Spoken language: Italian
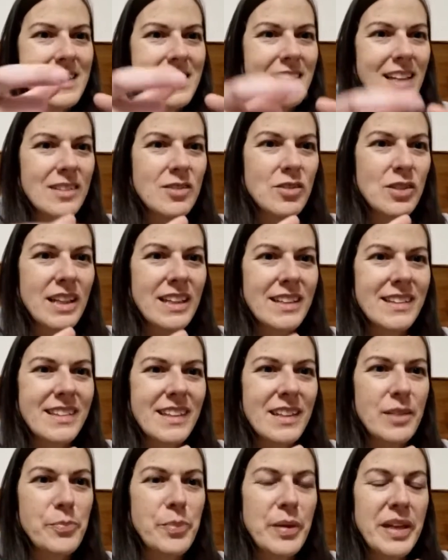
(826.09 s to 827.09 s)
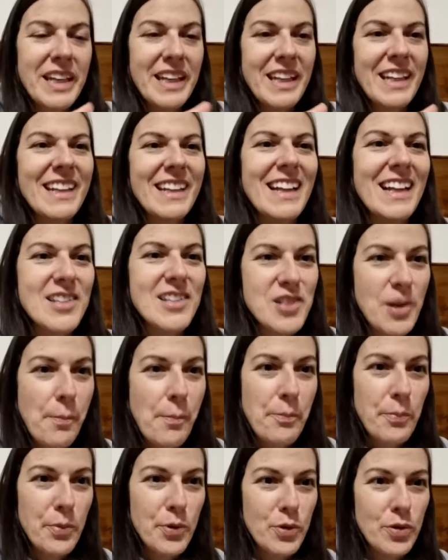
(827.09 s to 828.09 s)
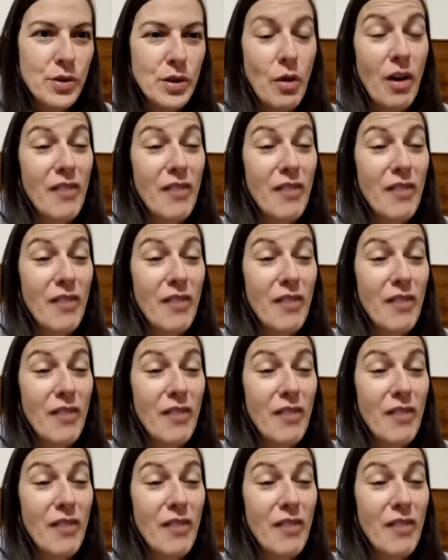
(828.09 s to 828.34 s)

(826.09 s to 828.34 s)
scatolette di pennini dal Giappone